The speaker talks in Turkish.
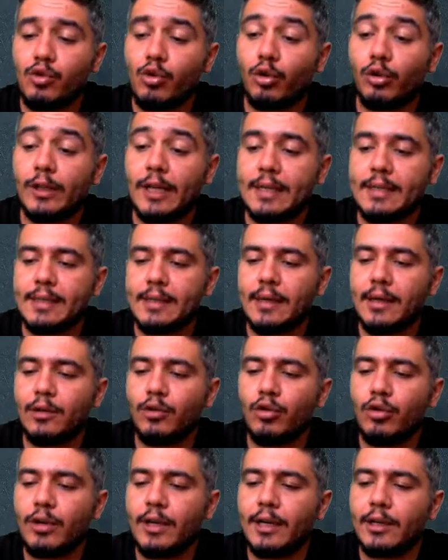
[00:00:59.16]
soldan sağa
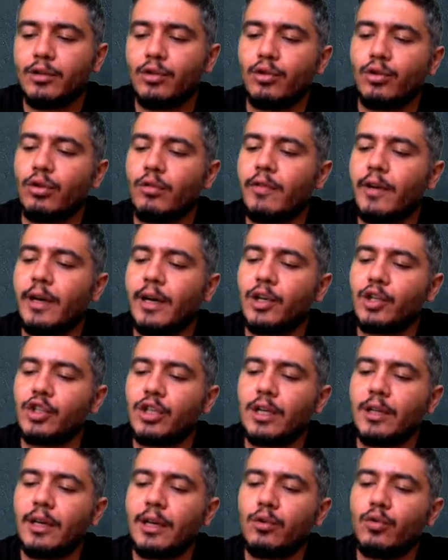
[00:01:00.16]
doğru artıyordu ve
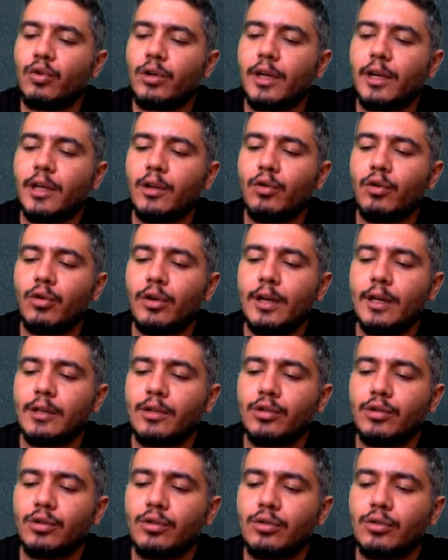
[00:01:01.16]
aşağıdan yukarıya doğru
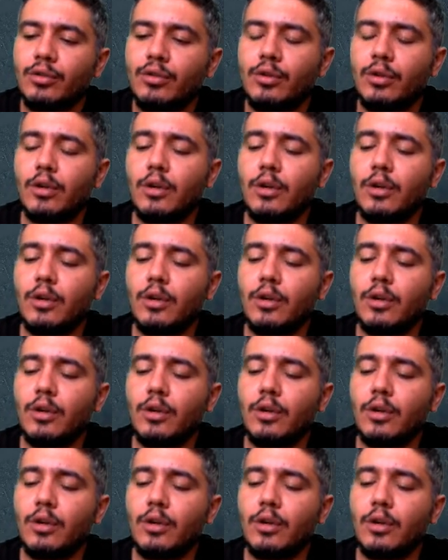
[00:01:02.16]
artıyordu.